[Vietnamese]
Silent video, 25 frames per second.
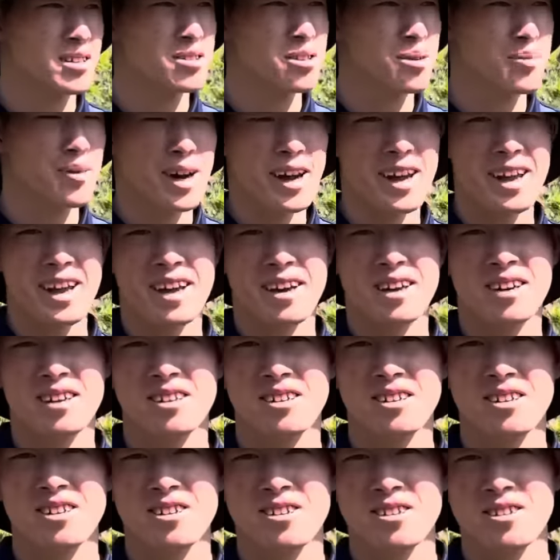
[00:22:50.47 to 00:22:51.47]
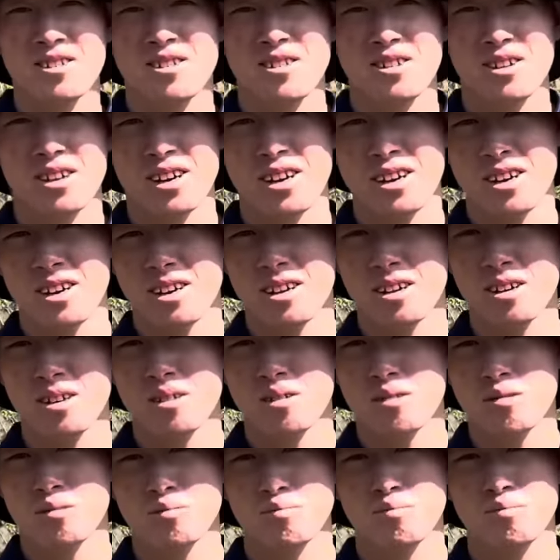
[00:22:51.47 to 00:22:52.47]
Nhưng mà anh ạ, cái
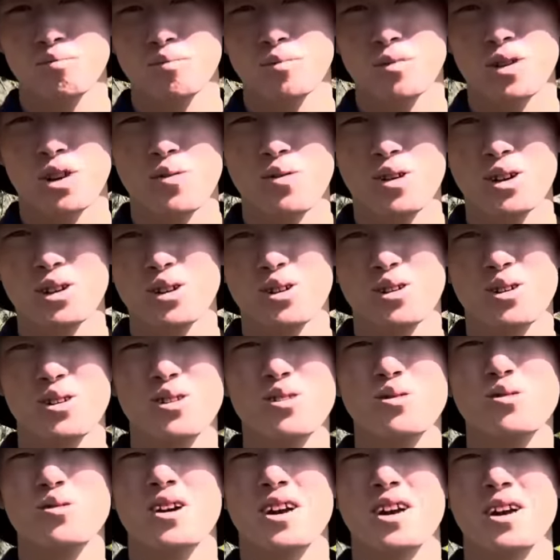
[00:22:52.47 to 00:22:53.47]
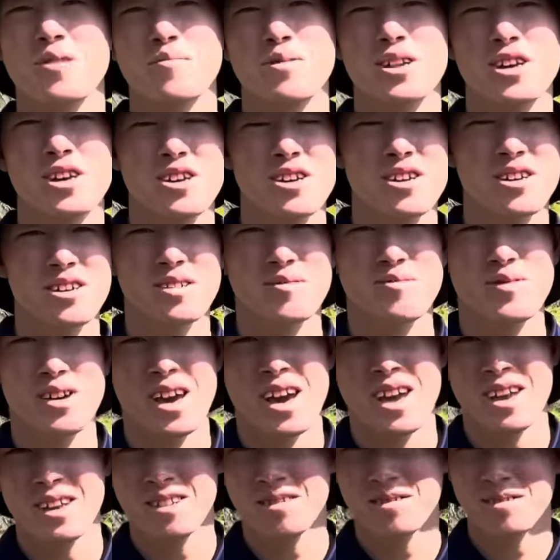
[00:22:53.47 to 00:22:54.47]
đợt vừa rồi lúc mà em đi
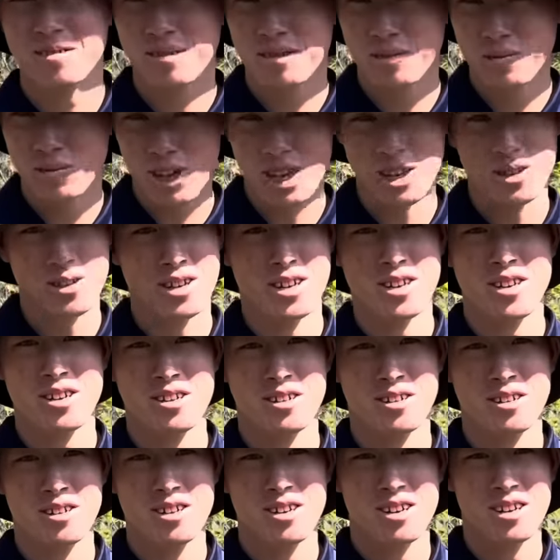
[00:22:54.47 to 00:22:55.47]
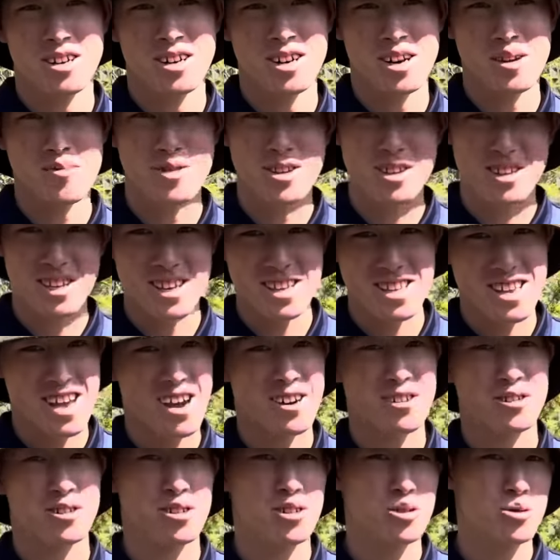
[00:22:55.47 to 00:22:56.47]
với anh về rồi ấy, em nhìn thấy
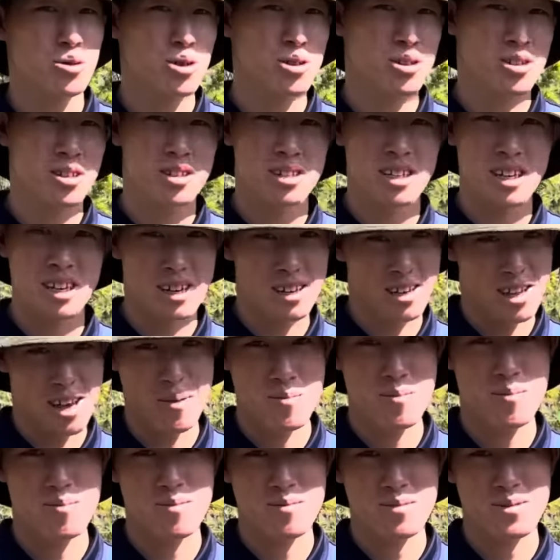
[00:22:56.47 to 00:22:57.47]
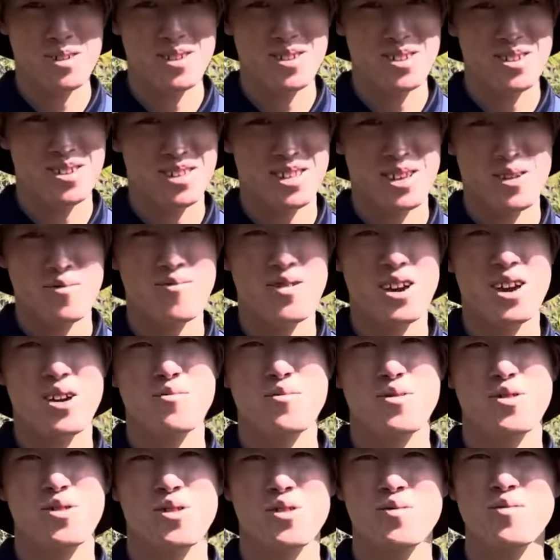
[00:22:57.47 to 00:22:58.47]
nhà ở dưới Xuân nó rất là đẹp. Thế em về
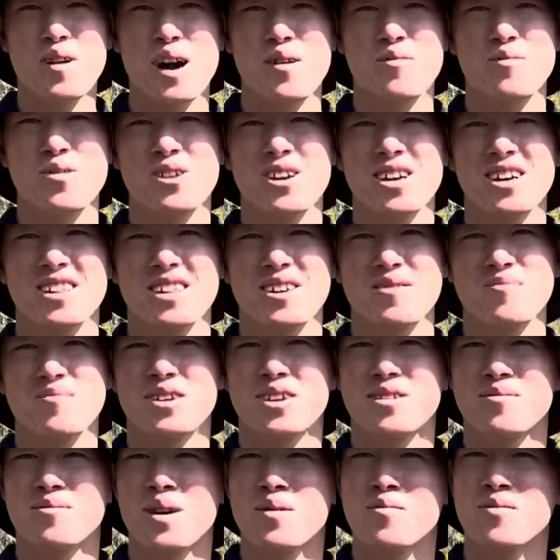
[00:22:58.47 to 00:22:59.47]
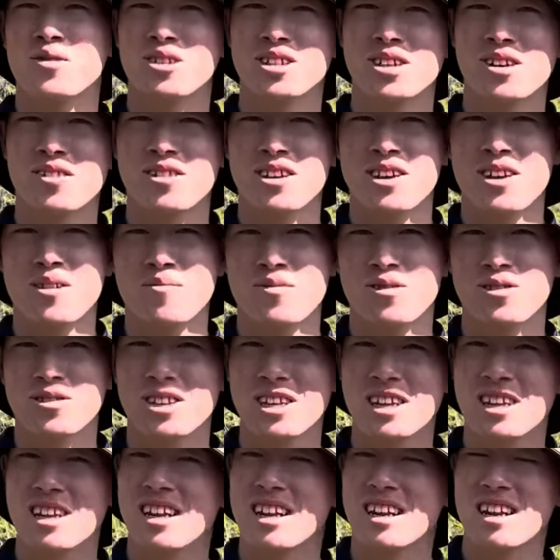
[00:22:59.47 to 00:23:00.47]
em có bảo bố là nếu mà mai mốt sau này em có
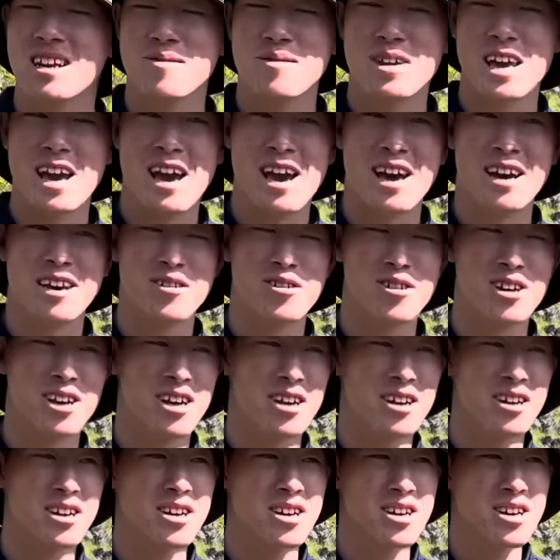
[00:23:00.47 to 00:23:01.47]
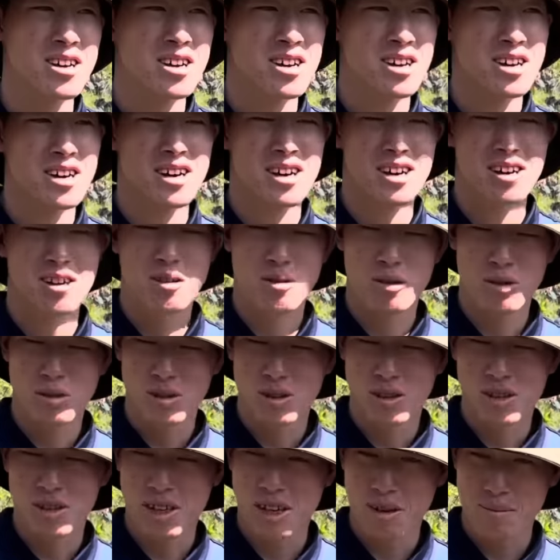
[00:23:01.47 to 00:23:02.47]
tiền để làm nhà, hoặc là
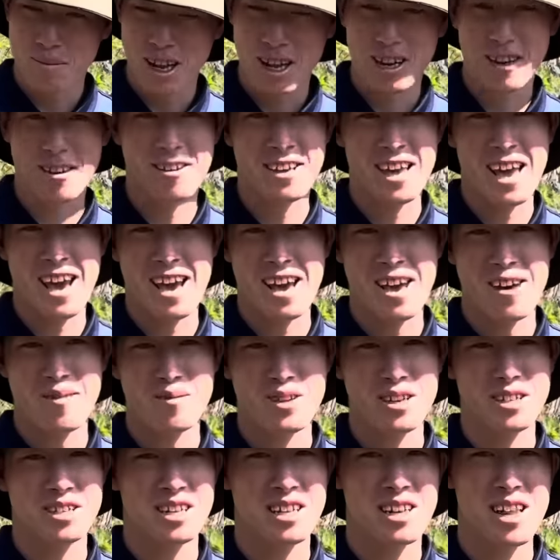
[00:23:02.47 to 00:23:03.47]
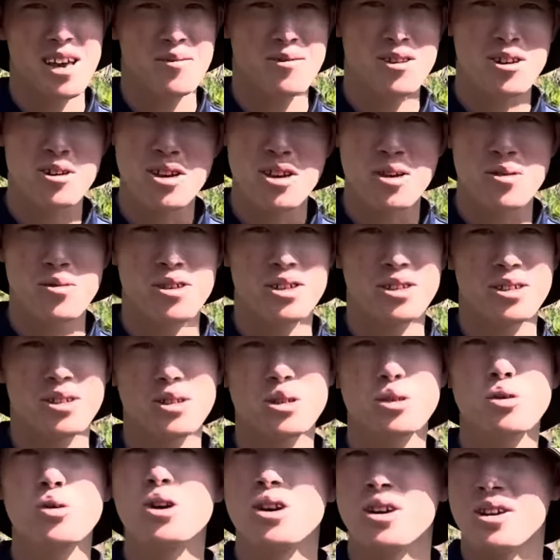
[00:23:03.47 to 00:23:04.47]
em làm được nhà em thì sẽ làm theo kiểu ở
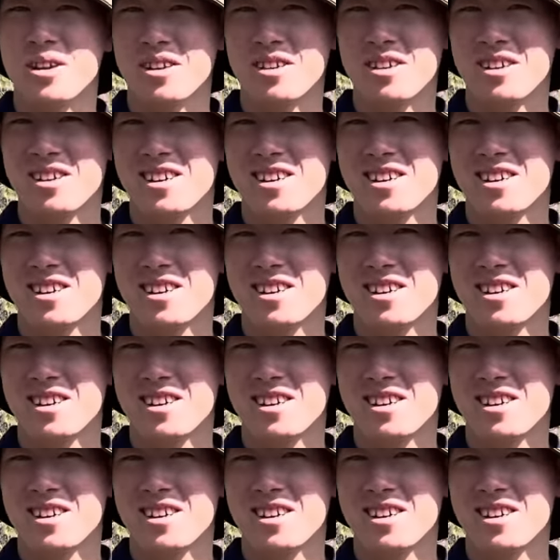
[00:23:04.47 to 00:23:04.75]
dưới Xuôi.